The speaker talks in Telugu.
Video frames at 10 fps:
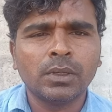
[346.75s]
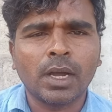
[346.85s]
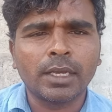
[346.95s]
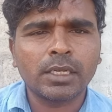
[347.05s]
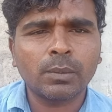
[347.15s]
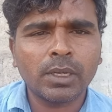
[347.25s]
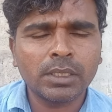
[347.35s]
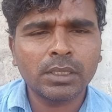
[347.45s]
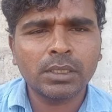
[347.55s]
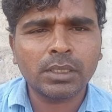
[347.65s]
హైదరాబాద్
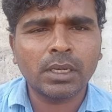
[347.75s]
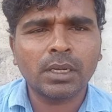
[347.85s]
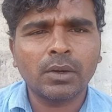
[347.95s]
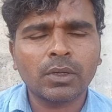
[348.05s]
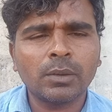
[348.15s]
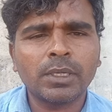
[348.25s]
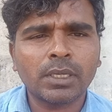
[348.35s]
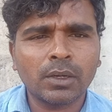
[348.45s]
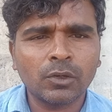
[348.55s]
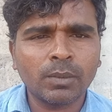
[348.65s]
గవర్నమెంట్
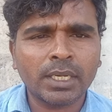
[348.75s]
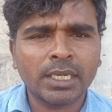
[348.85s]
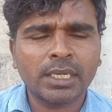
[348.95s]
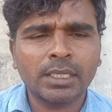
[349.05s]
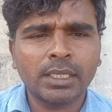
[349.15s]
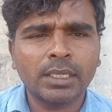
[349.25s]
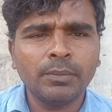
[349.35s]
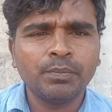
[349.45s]
కకున్ మార్కెట్ కంటే